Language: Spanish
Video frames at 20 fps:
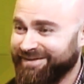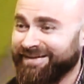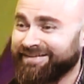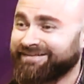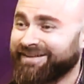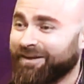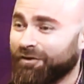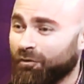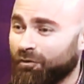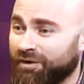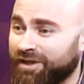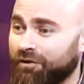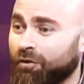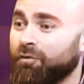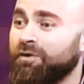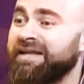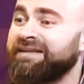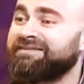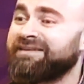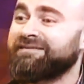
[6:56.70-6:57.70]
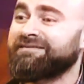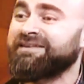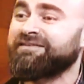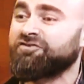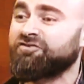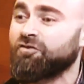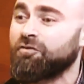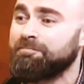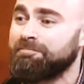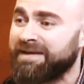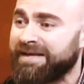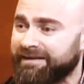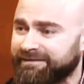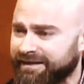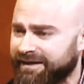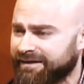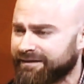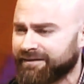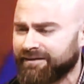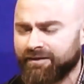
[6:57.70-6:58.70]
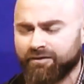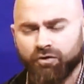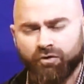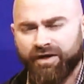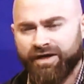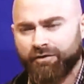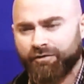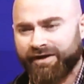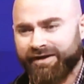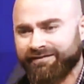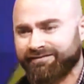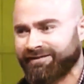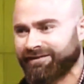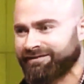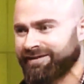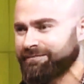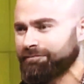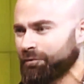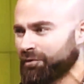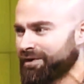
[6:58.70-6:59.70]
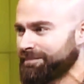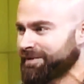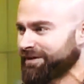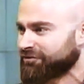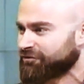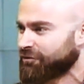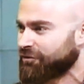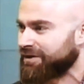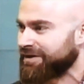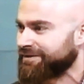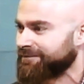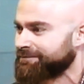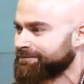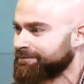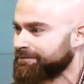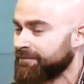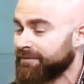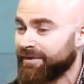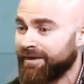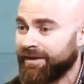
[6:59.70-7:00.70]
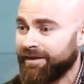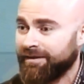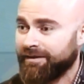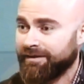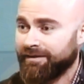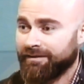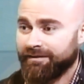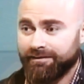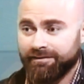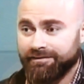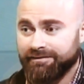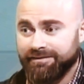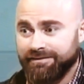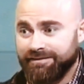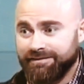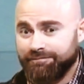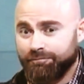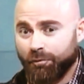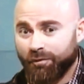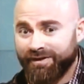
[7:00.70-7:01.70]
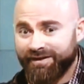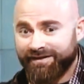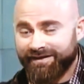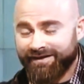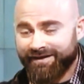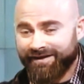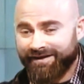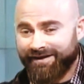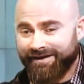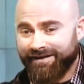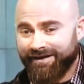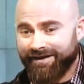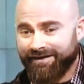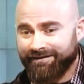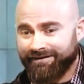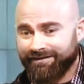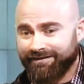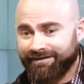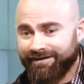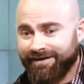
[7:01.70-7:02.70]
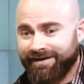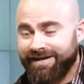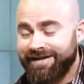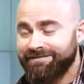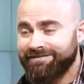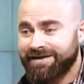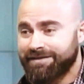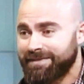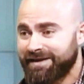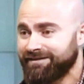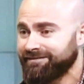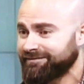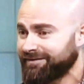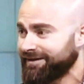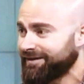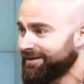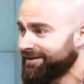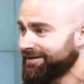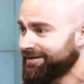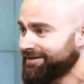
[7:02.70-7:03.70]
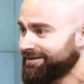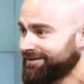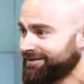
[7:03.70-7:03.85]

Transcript: de Estados Unidos, una intervención militar, no creo que ese tipo de persona puede quedar libremente,